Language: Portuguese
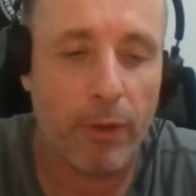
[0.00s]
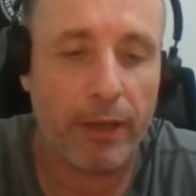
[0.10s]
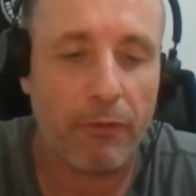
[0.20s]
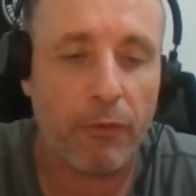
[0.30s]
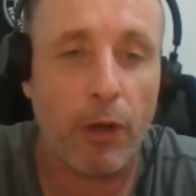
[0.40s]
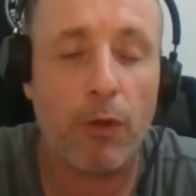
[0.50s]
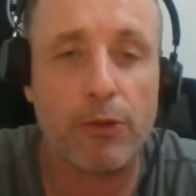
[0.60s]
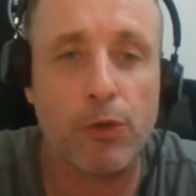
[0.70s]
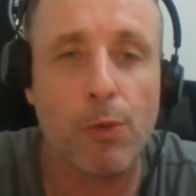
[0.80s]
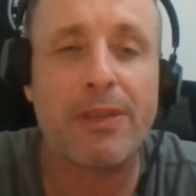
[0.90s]
que foi
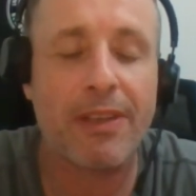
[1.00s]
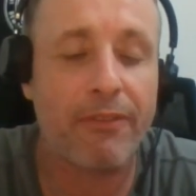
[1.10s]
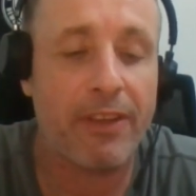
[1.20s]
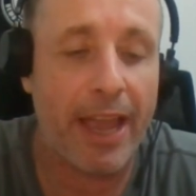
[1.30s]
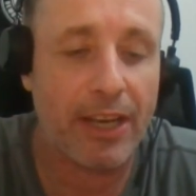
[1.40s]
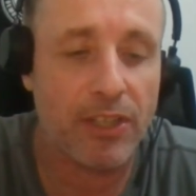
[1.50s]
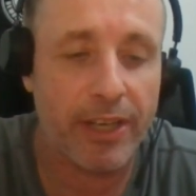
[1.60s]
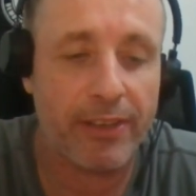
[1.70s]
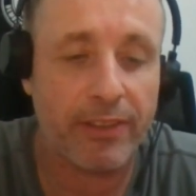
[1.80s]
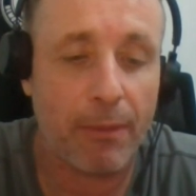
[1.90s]
subserviente
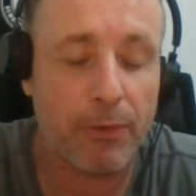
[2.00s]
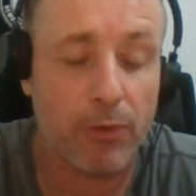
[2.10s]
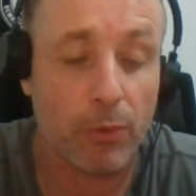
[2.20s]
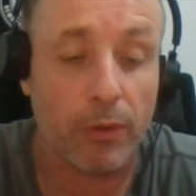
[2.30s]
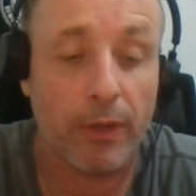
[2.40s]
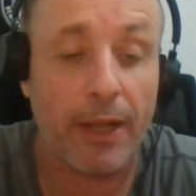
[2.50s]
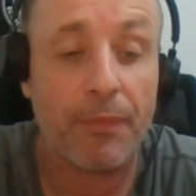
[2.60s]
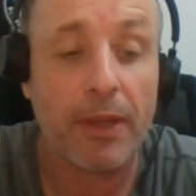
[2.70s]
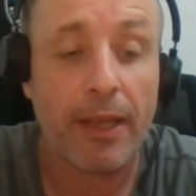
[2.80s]
a esse absurdo, né?